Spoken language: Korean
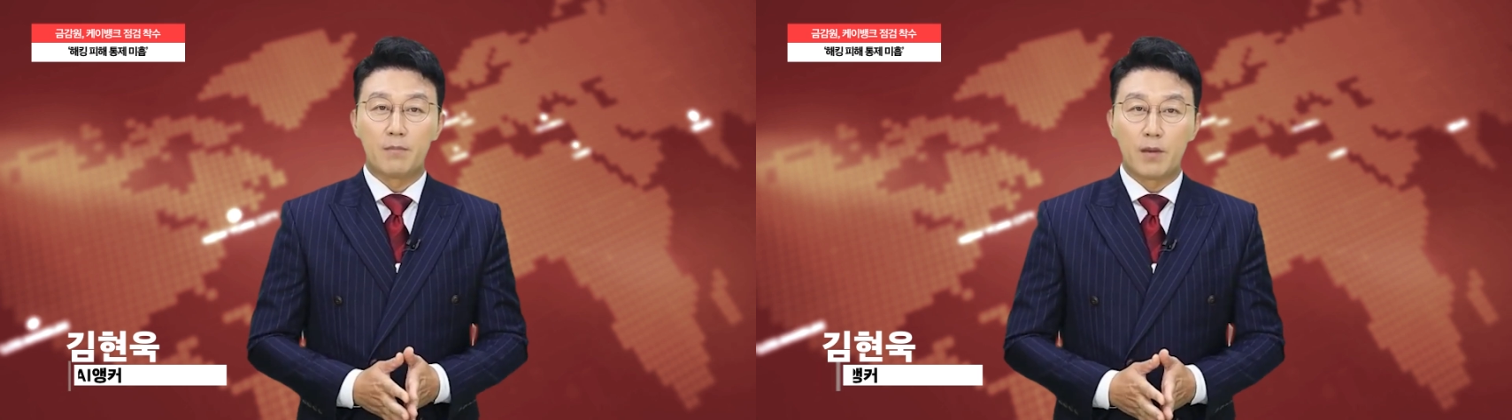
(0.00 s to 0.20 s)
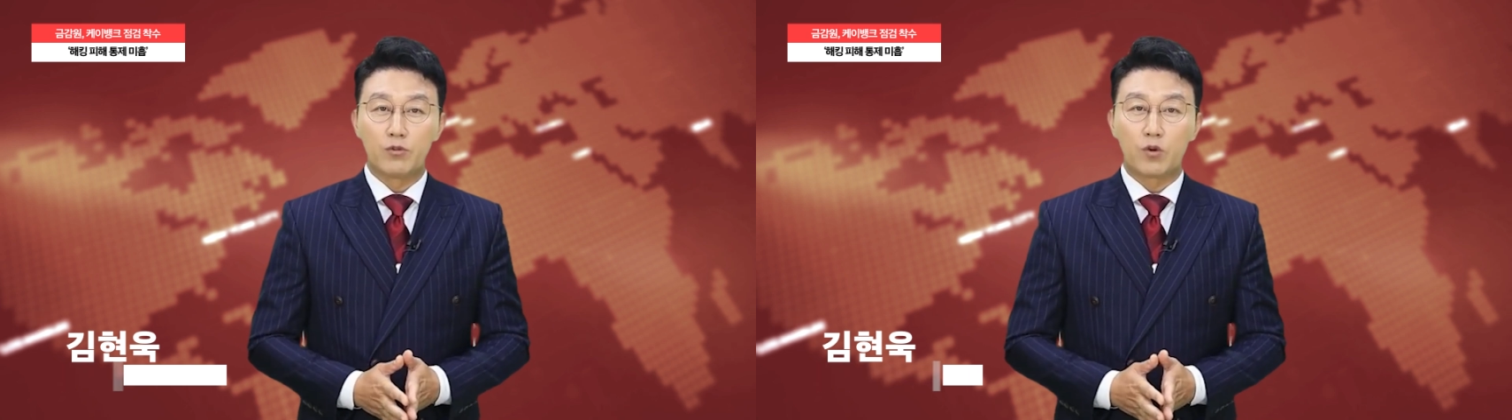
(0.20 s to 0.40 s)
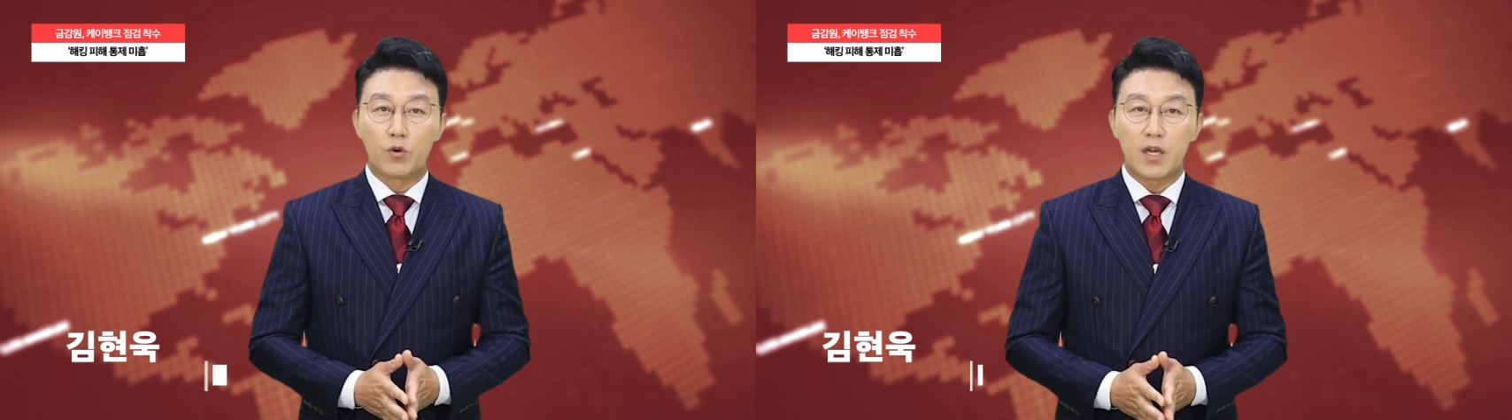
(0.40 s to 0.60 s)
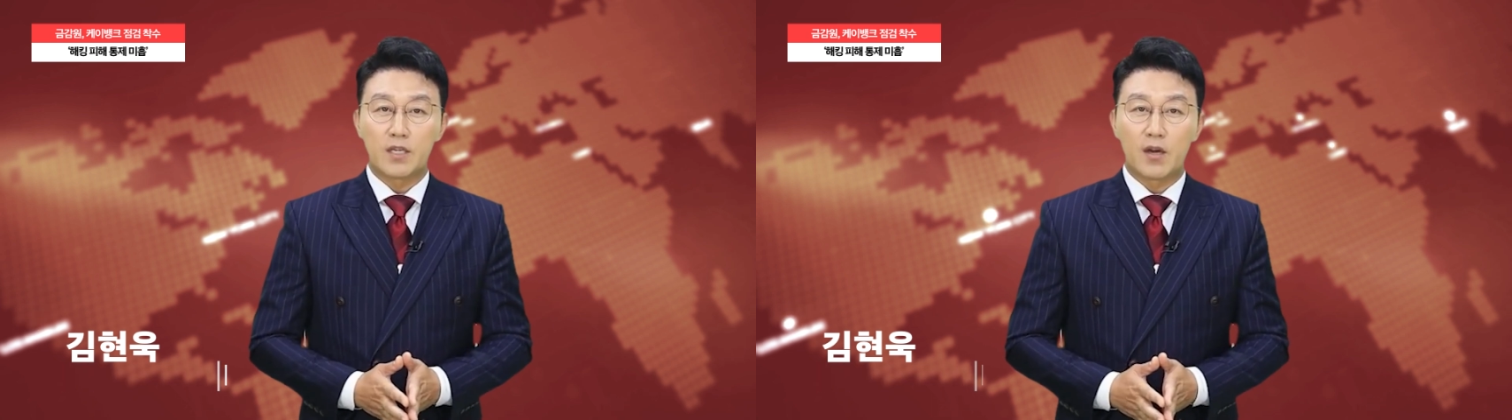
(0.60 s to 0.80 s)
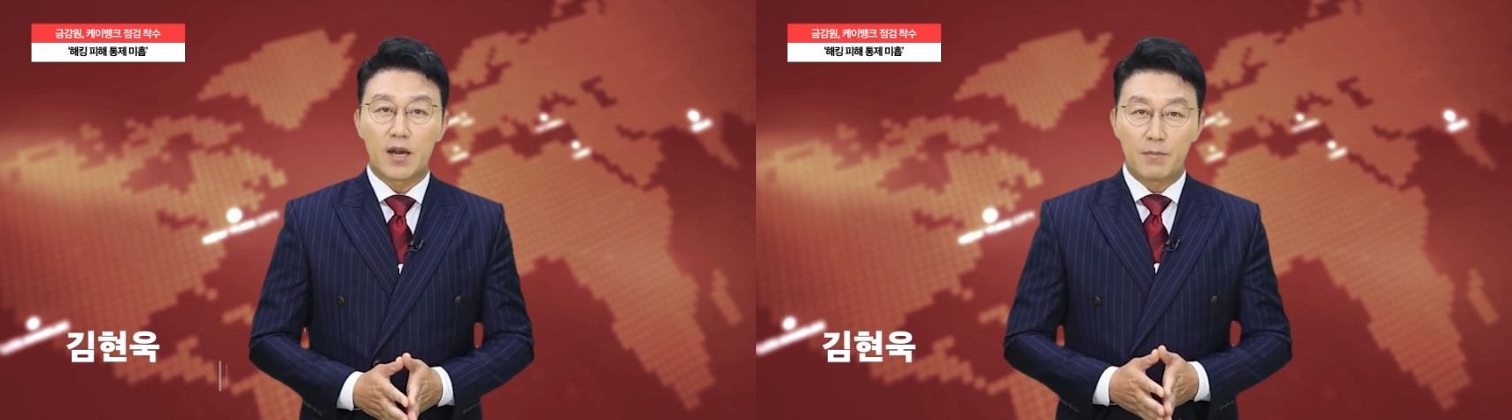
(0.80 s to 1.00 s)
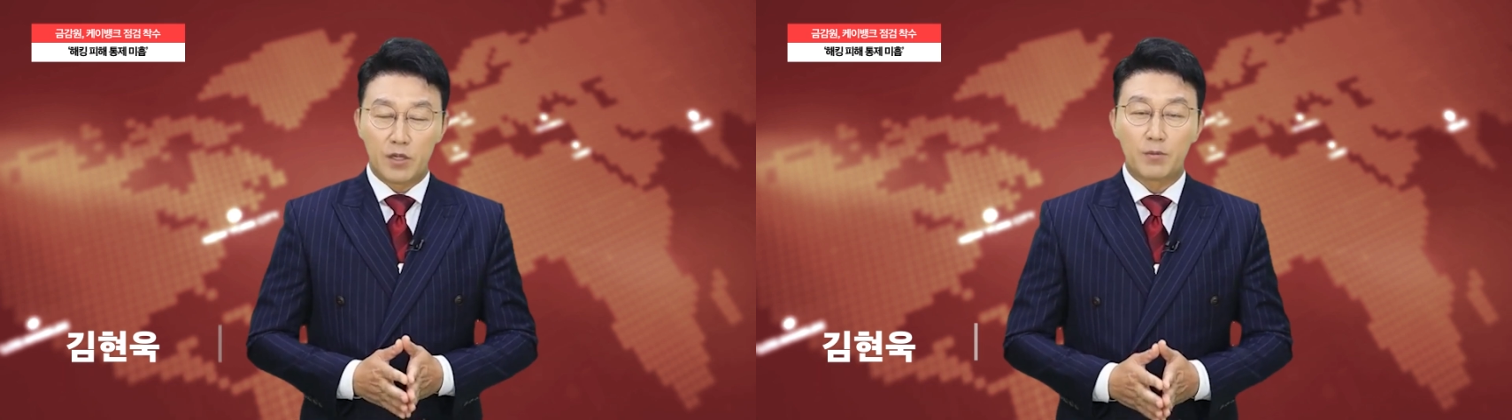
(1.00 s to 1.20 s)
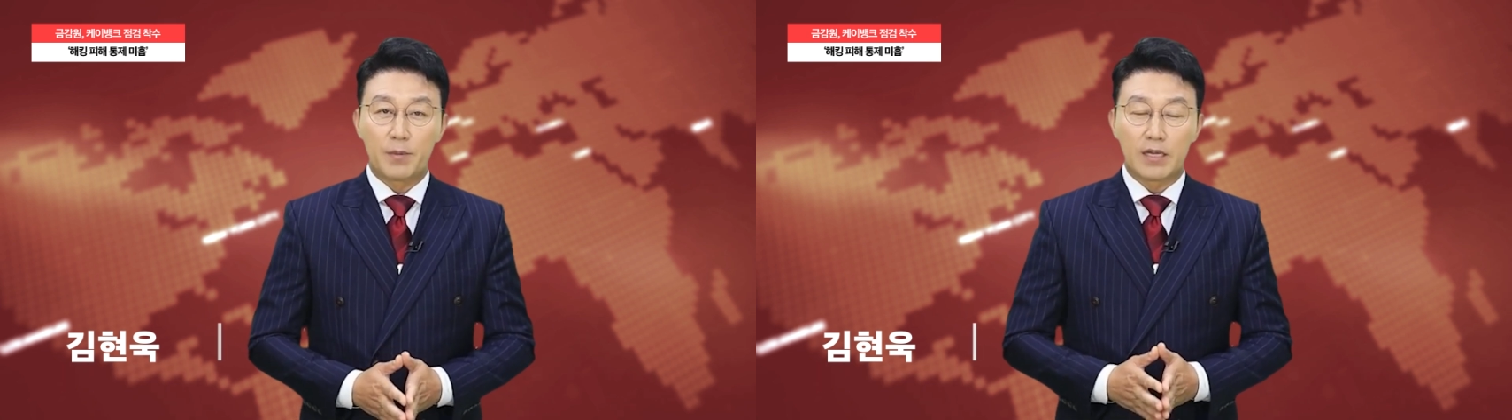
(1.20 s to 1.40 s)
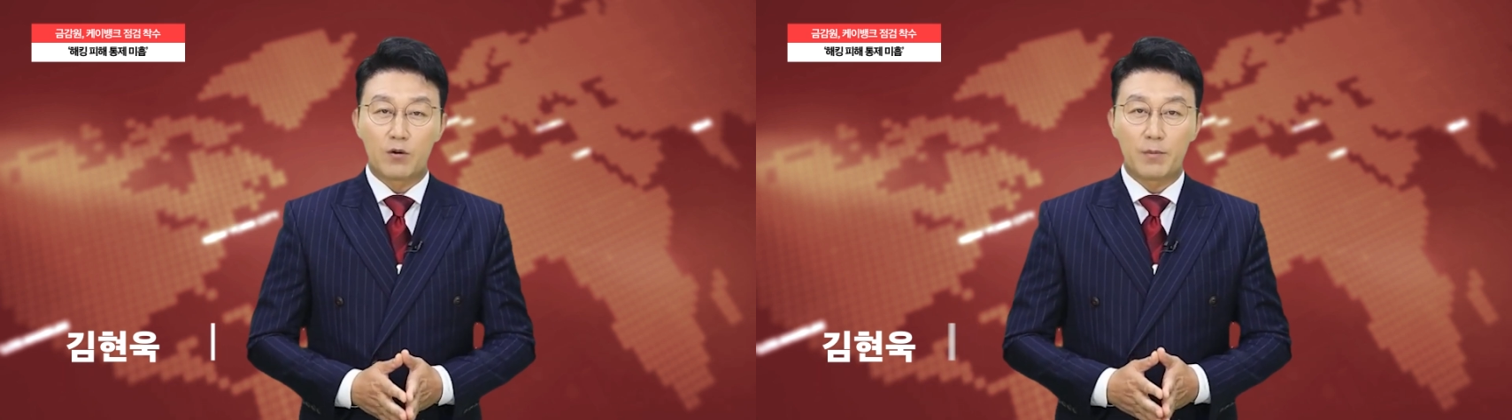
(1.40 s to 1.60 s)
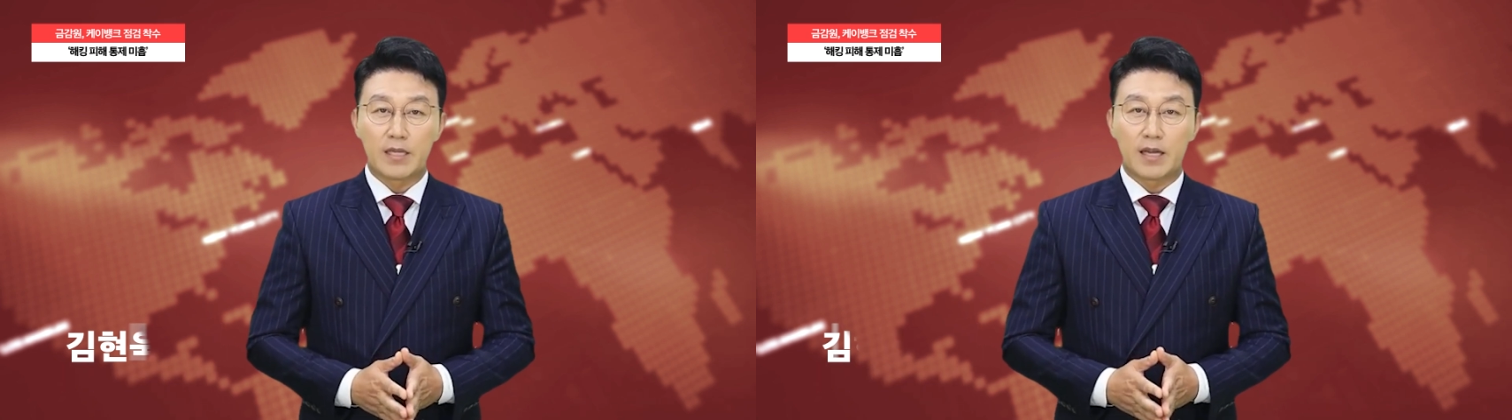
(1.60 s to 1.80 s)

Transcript: 내부 통제 체계가 미흡하다고